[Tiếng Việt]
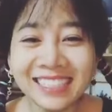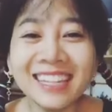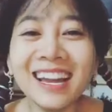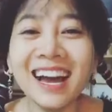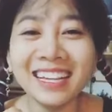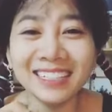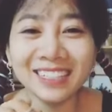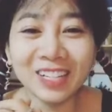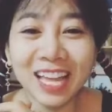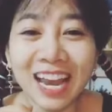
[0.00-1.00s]
Trinh ơi
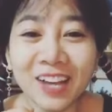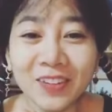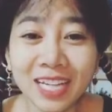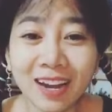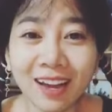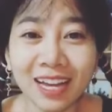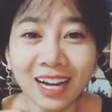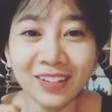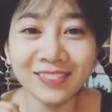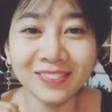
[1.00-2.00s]
nghe La Vi trả lời
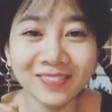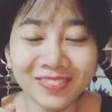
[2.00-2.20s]
không